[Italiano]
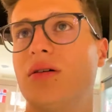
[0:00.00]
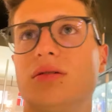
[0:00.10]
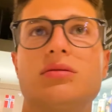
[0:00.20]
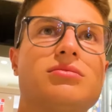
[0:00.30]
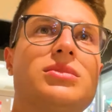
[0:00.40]
Oh,
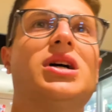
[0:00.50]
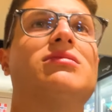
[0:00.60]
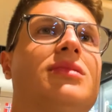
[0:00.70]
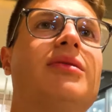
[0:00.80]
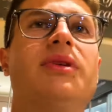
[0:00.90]

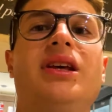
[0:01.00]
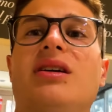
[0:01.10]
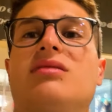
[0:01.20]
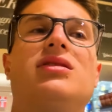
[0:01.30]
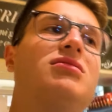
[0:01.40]
mamma
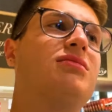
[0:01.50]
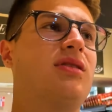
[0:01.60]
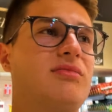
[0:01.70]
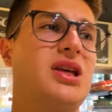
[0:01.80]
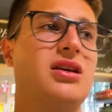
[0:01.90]
mia, mamma
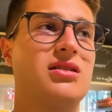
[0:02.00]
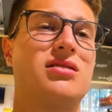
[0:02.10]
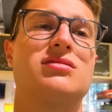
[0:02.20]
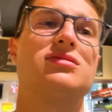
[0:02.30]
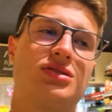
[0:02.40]
mia,
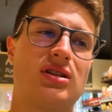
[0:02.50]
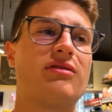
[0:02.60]
non ce la